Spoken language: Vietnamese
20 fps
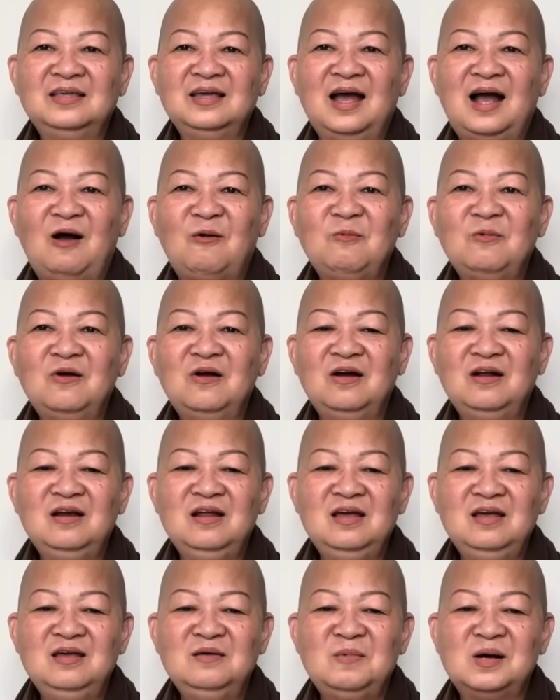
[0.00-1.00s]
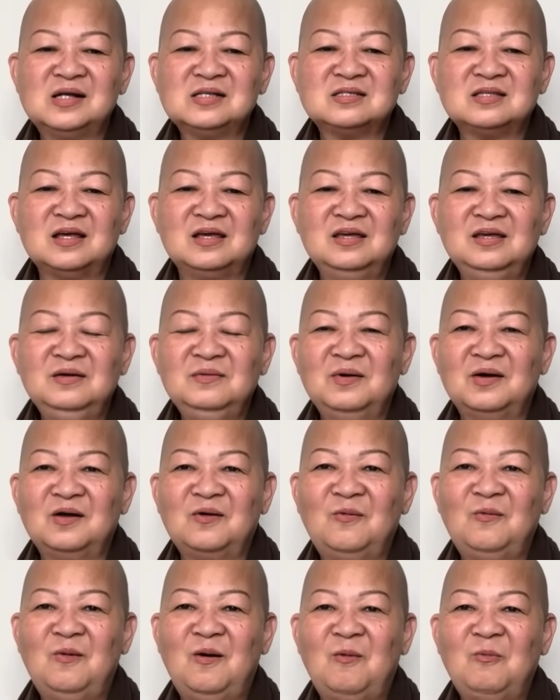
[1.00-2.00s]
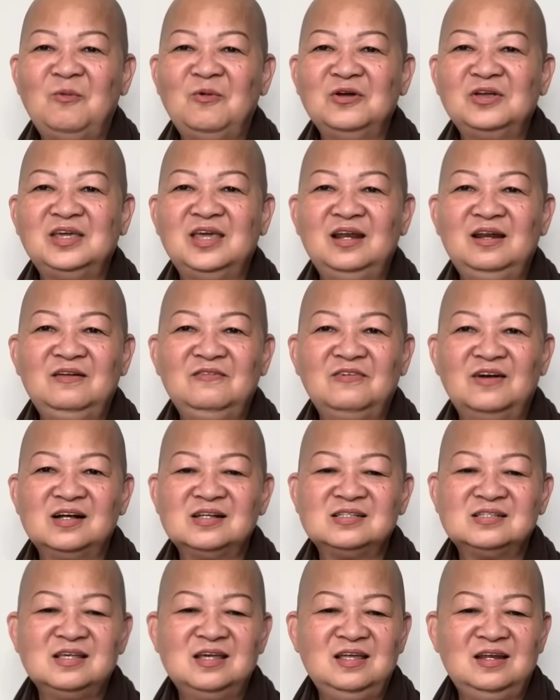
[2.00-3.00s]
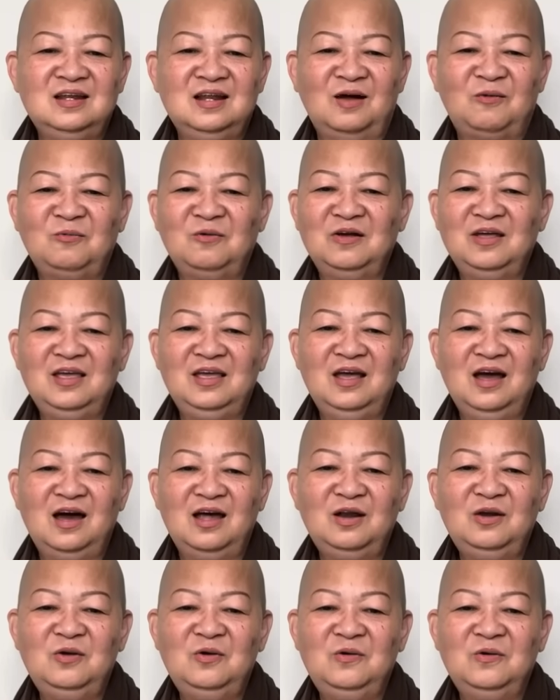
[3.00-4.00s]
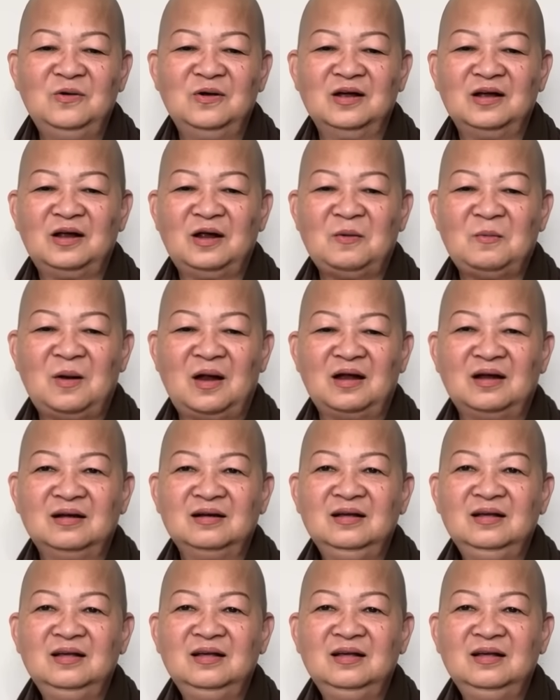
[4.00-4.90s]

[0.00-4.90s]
chứ không có đi bác sĩ mà cũng không có chích vaccine, không có gì hết luôn á các bạn.